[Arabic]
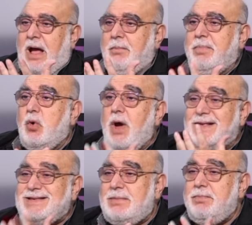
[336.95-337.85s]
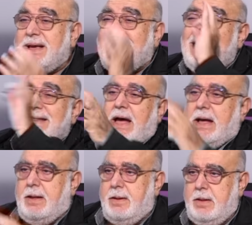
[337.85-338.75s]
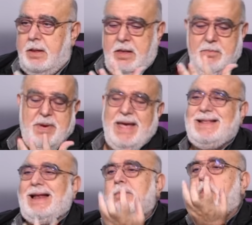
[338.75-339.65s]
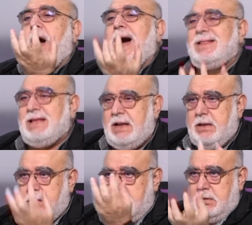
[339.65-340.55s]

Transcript: عم بيوازن بكل دقة بين المعادلة